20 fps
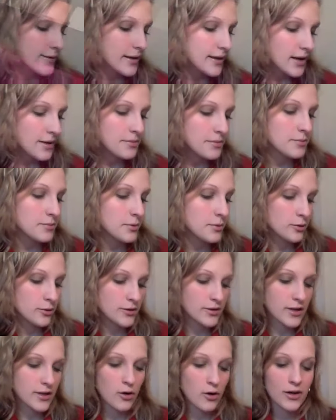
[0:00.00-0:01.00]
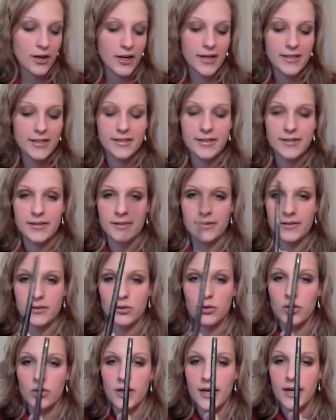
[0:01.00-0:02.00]
Dann habe ich benutzt auch gleich diesen
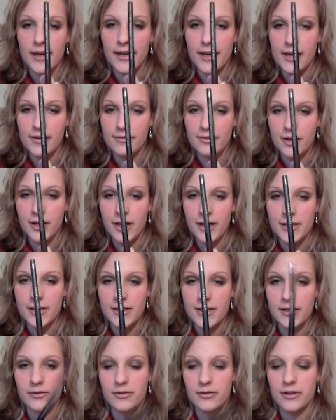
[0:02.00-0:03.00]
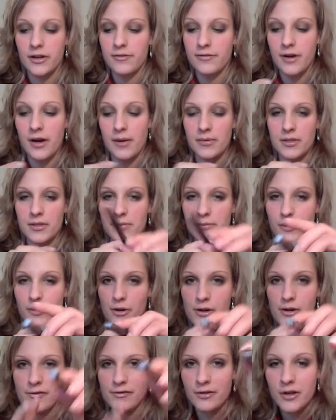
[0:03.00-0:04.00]
Kohlekajal von Art Deco in der Farbe
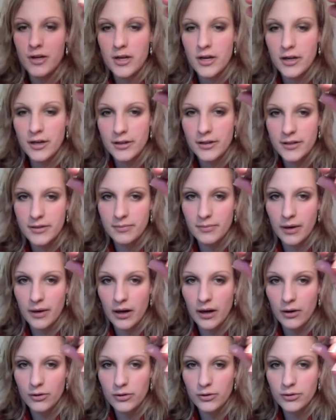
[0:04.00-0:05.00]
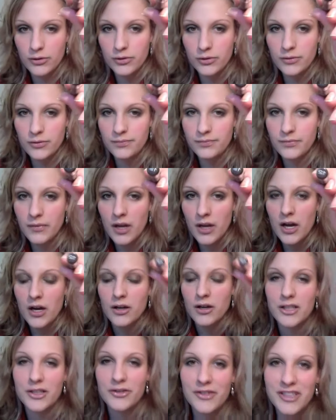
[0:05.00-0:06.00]
12, in diesem Braunton.
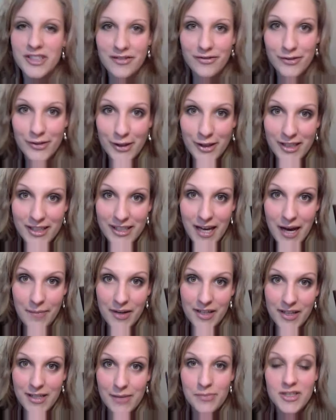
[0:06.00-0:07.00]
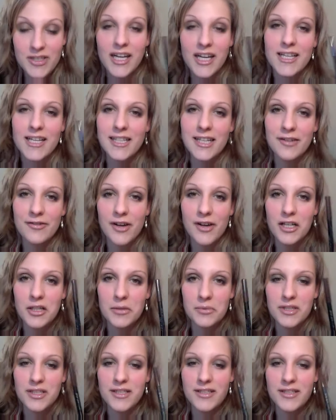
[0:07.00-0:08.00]
Und ich finde ihn wirklich Hammer. Ich habe mich ja gestern gefragt,
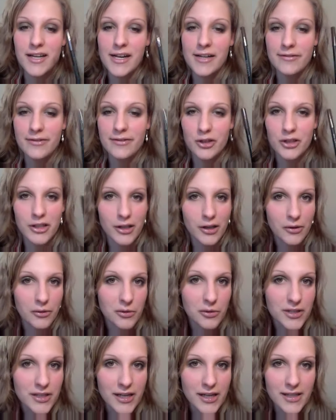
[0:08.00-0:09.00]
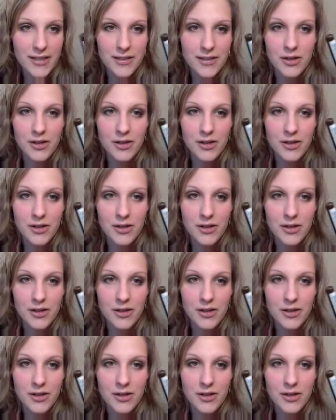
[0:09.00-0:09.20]
ob sich das Geld wirklich gelohnt hat.